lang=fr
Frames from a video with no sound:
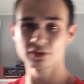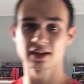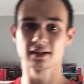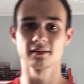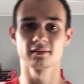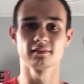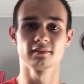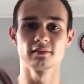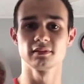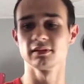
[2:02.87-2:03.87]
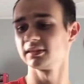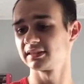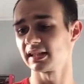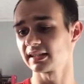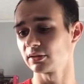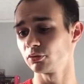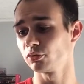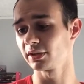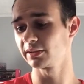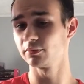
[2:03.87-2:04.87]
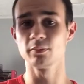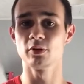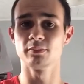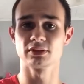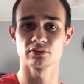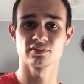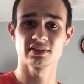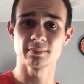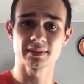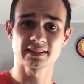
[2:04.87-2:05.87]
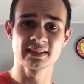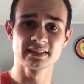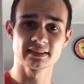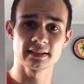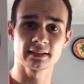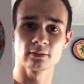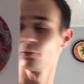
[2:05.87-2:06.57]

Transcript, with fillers: on a, c'est un cadeau de Redbubble mais je trouve sympathique, c'est